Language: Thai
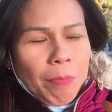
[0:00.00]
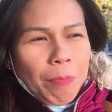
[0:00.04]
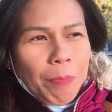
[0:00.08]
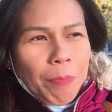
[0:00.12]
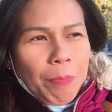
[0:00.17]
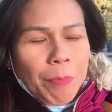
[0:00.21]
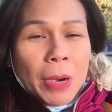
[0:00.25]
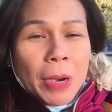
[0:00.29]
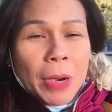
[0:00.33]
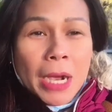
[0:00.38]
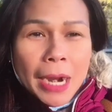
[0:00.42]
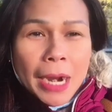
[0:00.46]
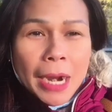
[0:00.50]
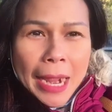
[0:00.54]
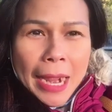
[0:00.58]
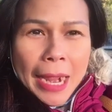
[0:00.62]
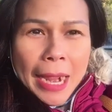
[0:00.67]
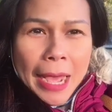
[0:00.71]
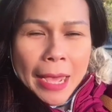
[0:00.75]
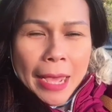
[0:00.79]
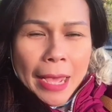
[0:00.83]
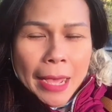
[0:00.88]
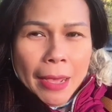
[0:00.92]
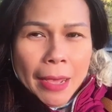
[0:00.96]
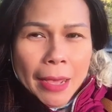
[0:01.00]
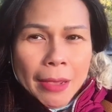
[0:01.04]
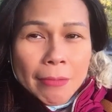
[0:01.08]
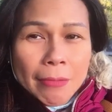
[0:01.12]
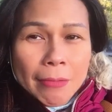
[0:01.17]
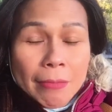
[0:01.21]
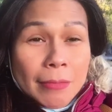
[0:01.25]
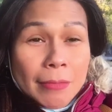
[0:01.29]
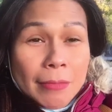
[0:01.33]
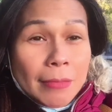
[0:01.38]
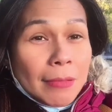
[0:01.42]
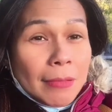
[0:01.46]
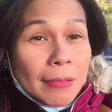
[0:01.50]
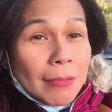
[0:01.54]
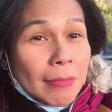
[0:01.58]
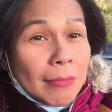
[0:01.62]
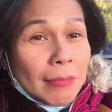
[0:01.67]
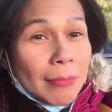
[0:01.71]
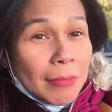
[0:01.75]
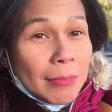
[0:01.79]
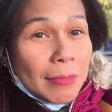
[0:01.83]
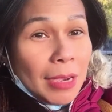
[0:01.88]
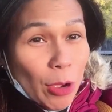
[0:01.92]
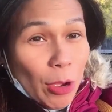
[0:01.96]
เพื่อนนา
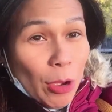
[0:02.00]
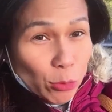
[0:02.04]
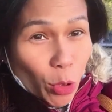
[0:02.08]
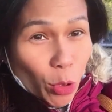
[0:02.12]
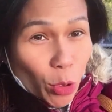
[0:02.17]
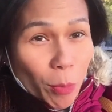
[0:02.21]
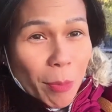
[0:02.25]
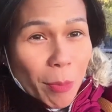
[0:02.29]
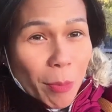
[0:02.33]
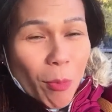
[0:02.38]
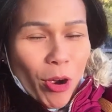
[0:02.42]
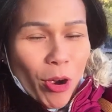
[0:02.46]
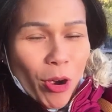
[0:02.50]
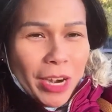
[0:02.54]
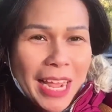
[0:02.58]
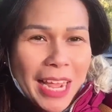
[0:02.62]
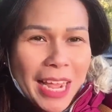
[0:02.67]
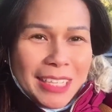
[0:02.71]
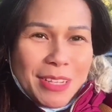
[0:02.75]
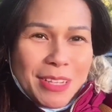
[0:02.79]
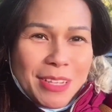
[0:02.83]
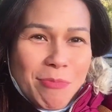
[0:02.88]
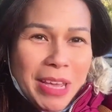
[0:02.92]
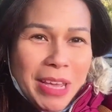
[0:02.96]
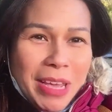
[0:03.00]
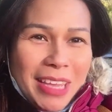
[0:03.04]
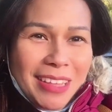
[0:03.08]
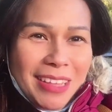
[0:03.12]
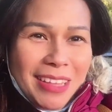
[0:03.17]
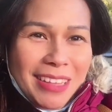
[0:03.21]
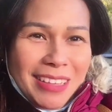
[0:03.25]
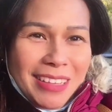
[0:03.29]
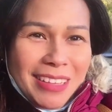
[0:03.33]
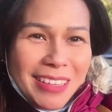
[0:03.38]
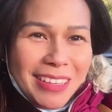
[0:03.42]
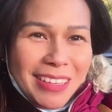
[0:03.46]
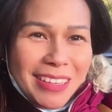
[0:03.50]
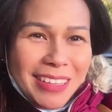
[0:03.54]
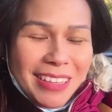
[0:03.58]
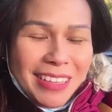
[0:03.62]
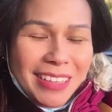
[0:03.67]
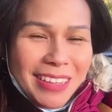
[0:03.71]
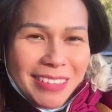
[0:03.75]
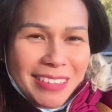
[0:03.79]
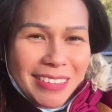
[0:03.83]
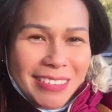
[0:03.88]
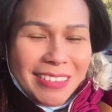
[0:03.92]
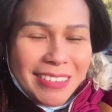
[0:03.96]
เขาต้องมาบอกนาใช่ไหม
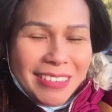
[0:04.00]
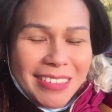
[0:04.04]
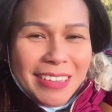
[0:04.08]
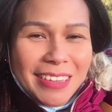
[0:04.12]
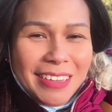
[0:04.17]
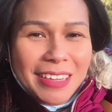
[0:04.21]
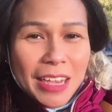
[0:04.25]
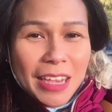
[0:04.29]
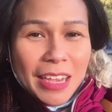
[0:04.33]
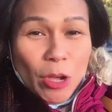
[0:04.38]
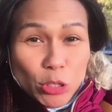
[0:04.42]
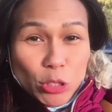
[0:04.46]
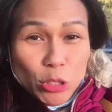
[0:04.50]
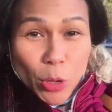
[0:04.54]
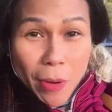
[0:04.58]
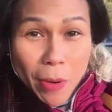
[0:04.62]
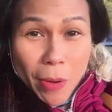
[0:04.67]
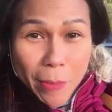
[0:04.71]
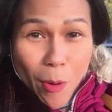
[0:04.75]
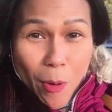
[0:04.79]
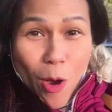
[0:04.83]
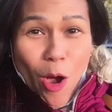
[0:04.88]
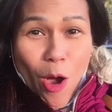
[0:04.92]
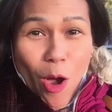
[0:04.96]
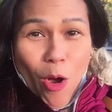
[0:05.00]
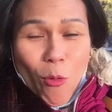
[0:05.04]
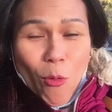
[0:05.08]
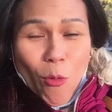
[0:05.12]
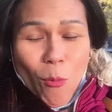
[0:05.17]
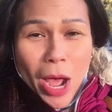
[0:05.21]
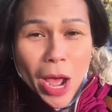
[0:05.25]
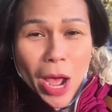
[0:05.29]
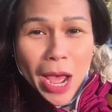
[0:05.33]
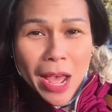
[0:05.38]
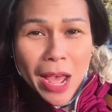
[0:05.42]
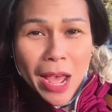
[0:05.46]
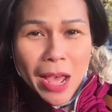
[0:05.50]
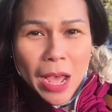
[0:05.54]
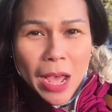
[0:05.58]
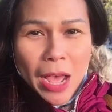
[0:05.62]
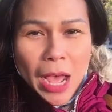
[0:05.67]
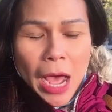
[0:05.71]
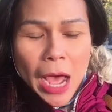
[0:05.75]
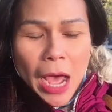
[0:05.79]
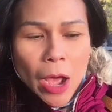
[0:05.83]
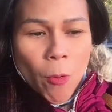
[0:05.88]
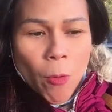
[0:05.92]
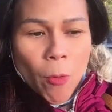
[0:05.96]
เออเขาต้องมาบอกว่า
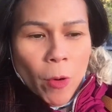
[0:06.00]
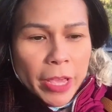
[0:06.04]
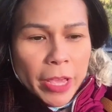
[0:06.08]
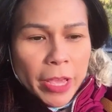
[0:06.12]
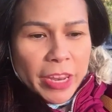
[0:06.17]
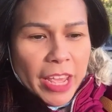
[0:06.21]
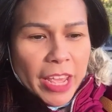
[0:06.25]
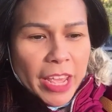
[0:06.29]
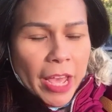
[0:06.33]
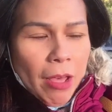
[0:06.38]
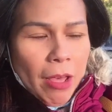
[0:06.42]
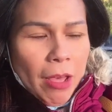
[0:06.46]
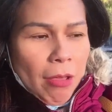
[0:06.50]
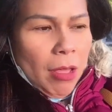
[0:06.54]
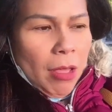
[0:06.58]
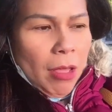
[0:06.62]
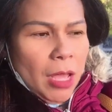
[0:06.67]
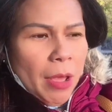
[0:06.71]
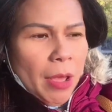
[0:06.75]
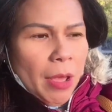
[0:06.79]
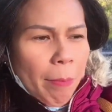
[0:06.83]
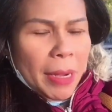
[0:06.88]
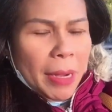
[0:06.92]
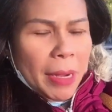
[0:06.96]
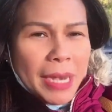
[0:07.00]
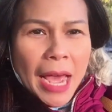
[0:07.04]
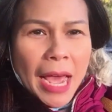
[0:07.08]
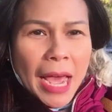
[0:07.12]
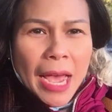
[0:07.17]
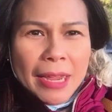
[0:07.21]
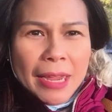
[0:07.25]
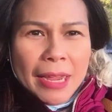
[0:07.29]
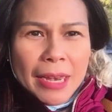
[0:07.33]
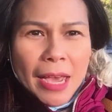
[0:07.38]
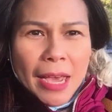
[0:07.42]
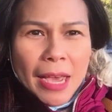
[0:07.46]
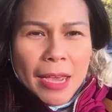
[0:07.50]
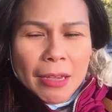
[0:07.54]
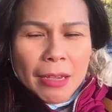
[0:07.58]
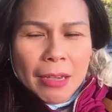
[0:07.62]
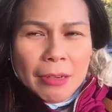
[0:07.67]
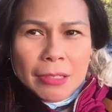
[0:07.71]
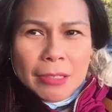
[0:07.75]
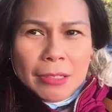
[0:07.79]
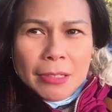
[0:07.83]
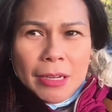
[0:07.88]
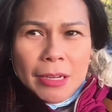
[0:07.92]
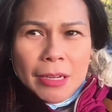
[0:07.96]
เอาเว้ยเนี่ย ไม่ได้นะ
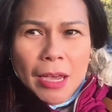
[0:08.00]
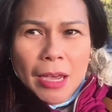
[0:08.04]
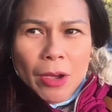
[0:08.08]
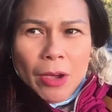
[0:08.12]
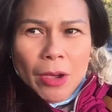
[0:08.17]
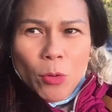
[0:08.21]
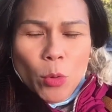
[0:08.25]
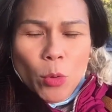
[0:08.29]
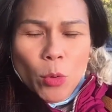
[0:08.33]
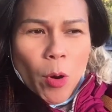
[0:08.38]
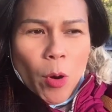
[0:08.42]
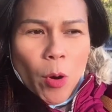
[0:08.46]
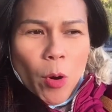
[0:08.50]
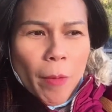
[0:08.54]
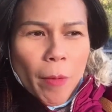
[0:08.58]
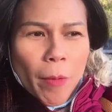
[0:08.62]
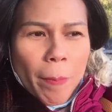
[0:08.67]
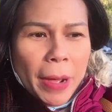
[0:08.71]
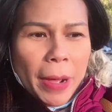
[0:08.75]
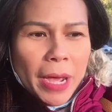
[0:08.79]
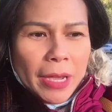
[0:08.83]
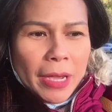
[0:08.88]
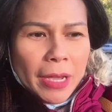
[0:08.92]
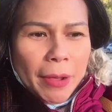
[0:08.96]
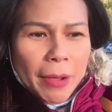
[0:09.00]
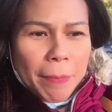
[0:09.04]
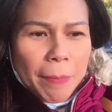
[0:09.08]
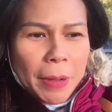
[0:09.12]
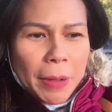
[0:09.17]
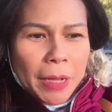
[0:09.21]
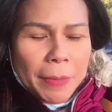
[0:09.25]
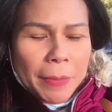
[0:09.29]
คืนเนี้ยคุณหมอไปกับไอ